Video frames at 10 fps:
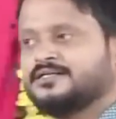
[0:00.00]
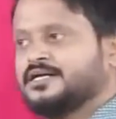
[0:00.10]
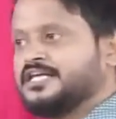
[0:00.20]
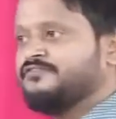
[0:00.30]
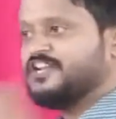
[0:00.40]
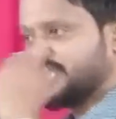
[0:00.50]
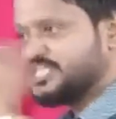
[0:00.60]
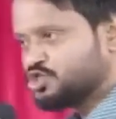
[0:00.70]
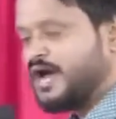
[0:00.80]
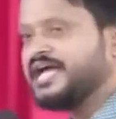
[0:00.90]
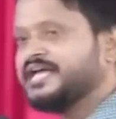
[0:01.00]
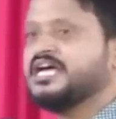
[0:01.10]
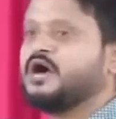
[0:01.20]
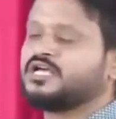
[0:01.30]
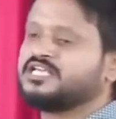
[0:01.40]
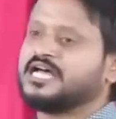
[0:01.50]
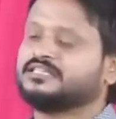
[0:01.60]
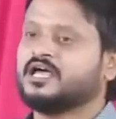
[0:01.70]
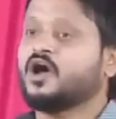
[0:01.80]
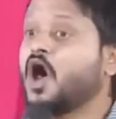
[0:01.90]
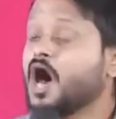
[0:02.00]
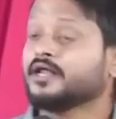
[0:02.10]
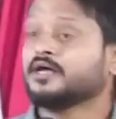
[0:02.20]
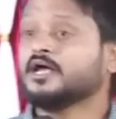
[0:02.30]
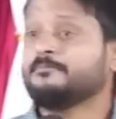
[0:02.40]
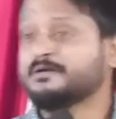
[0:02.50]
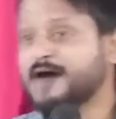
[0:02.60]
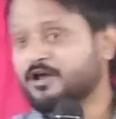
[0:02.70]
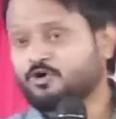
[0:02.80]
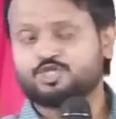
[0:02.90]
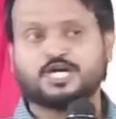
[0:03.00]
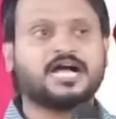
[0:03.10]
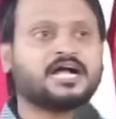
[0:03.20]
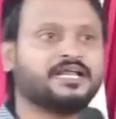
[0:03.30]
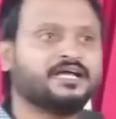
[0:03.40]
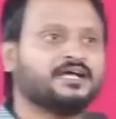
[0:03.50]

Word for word: कि वचन सुनाए हियाओ के साथ और बीमारों को चंगा करें